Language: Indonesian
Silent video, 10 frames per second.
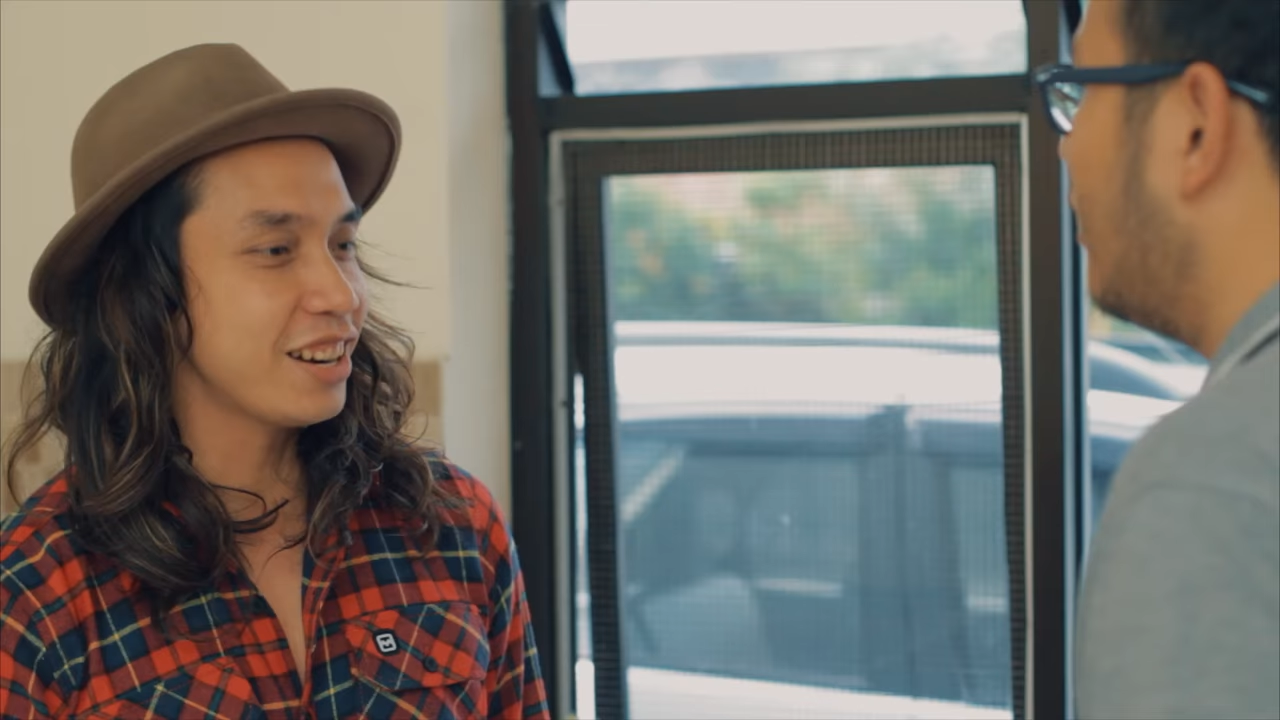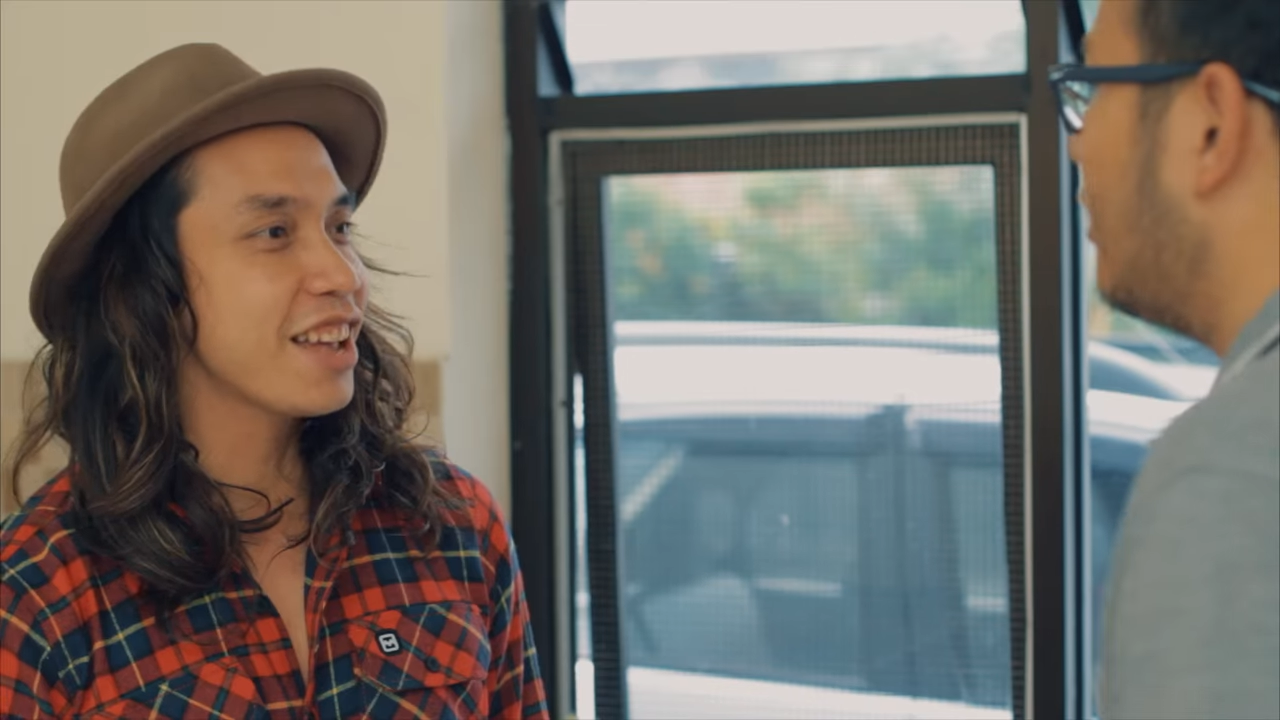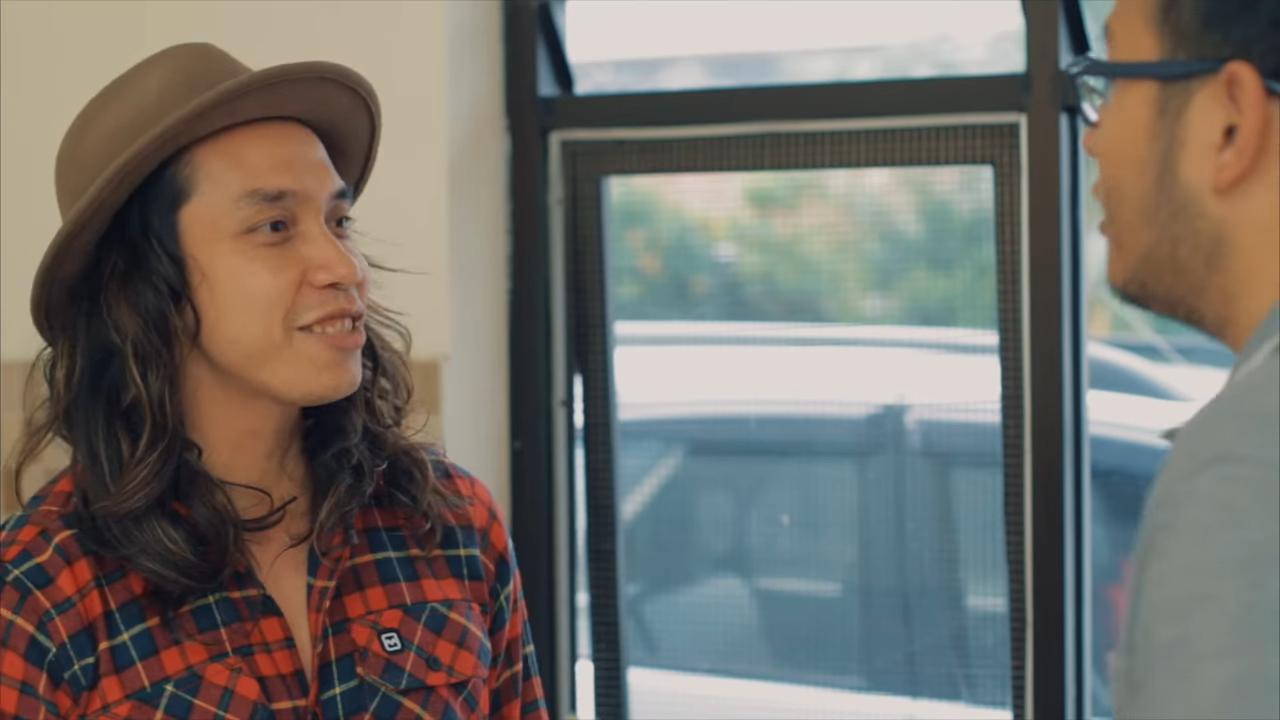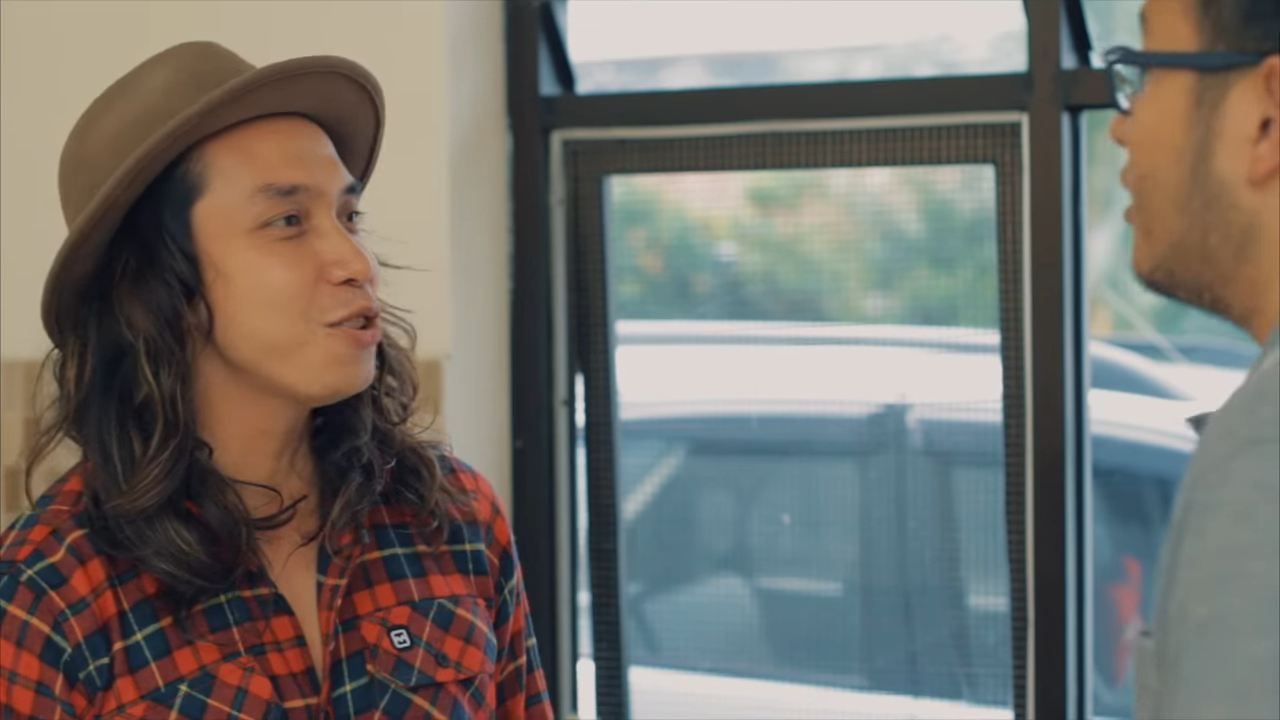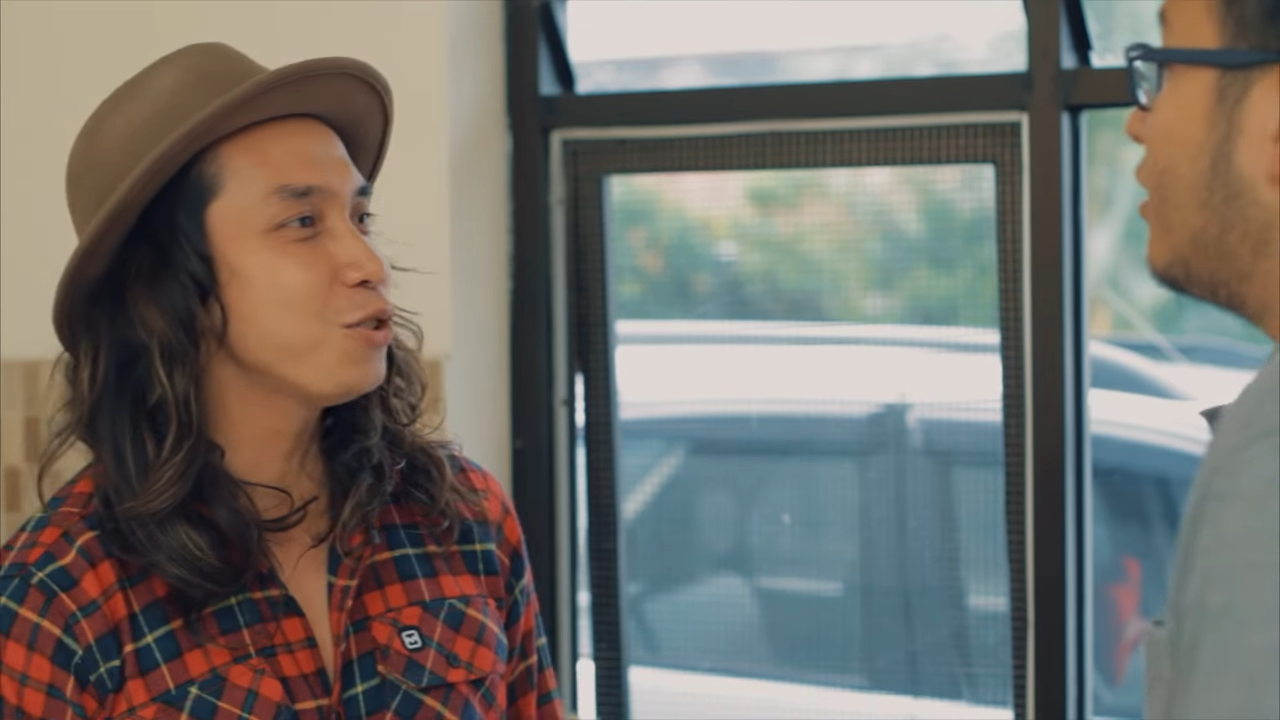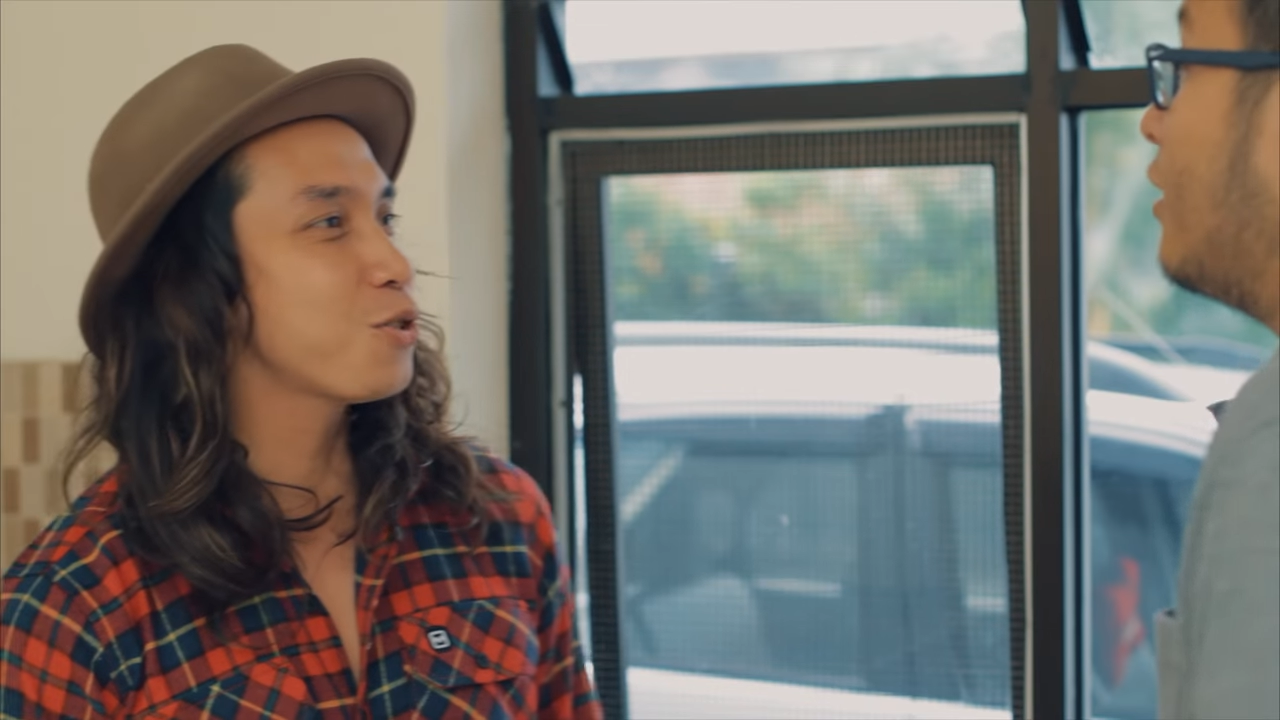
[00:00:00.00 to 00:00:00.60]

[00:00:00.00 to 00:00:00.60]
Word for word: Ternyata lu